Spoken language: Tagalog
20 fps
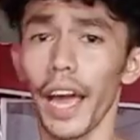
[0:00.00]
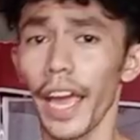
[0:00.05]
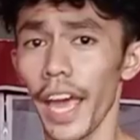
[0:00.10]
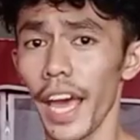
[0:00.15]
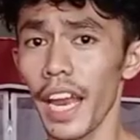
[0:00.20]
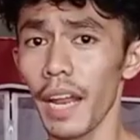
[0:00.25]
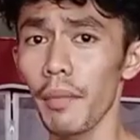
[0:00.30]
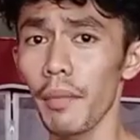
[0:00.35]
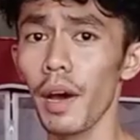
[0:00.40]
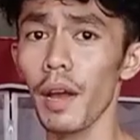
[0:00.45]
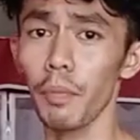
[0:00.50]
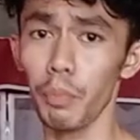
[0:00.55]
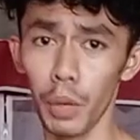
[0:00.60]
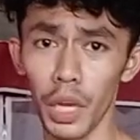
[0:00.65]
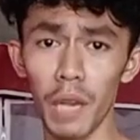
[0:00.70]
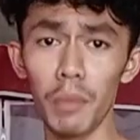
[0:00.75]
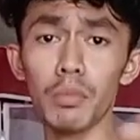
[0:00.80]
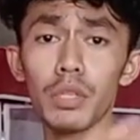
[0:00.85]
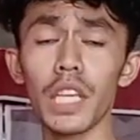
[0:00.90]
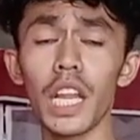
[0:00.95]
Kaya naman,
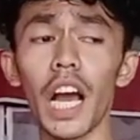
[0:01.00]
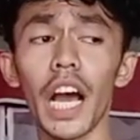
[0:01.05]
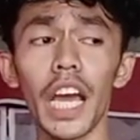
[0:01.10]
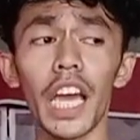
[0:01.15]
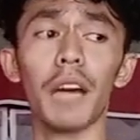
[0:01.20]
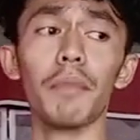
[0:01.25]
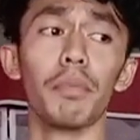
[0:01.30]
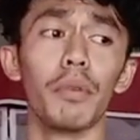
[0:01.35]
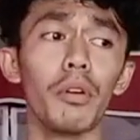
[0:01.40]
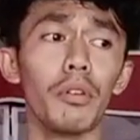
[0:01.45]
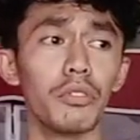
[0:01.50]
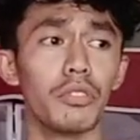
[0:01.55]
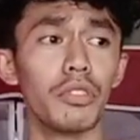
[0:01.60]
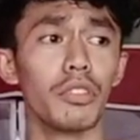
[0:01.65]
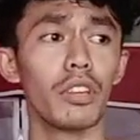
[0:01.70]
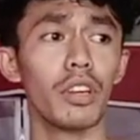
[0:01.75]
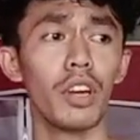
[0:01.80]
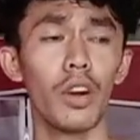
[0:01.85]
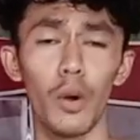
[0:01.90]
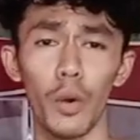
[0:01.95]
pwede mo silang
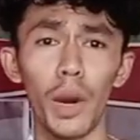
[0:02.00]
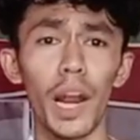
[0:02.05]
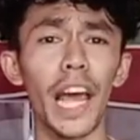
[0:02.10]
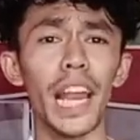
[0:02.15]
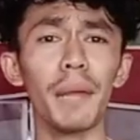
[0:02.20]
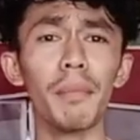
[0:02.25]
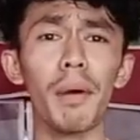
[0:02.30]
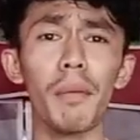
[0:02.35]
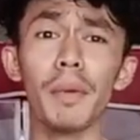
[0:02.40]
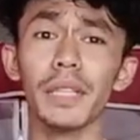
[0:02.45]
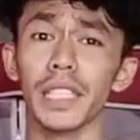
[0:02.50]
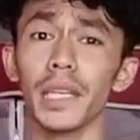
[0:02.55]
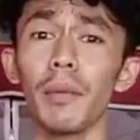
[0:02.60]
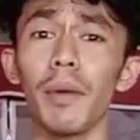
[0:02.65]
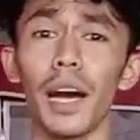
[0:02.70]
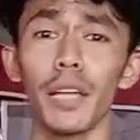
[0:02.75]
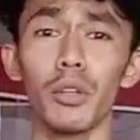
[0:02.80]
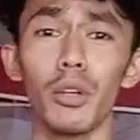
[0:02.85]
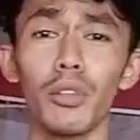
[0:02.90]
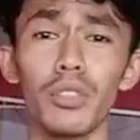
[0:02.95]
i-approach. Wala namang
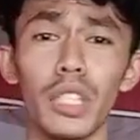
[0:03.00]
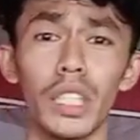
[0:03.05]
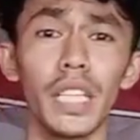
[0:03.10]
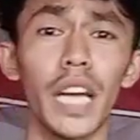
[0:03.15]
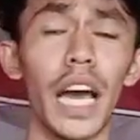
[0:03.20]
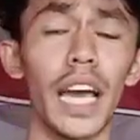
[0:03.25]
masama doon,